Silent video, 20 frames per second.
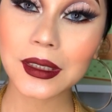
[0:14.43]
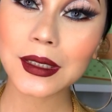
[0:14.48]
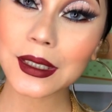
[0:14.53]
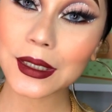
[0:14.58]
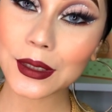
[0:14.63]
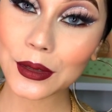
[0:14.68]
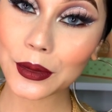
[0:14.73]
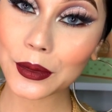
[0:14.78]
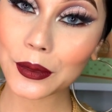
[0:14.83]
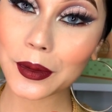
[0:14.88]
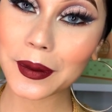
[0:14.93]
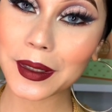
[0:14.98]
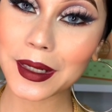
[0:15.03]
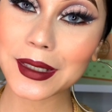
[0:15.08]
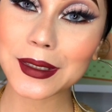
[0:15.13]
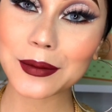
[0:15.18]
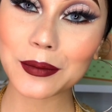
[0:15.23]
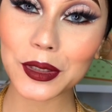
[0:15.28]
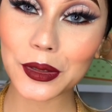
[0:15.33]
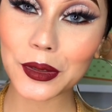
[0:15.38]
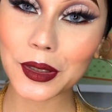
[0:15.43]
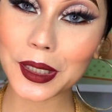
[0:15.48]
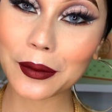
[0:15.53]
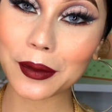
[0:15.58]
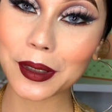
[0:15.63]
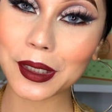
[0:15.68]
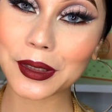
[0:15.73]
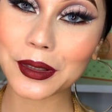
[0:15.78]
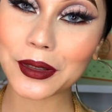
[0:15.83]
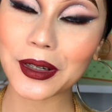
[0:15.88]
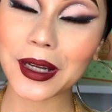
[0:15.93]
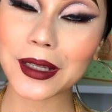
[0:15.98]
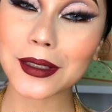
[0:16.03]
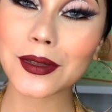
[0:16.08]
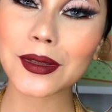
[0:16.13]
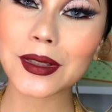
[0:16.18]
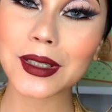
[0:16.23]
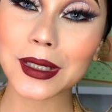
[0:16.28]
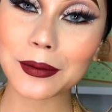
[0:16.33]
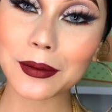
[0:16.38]
Si son nuevas, las invito aquí abajito a
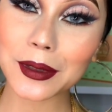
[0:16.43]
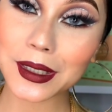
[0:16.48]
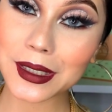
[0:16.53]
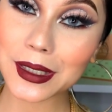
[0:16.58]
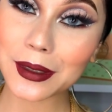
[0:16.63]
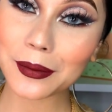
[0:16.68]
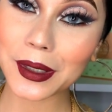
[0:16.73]
suscribirse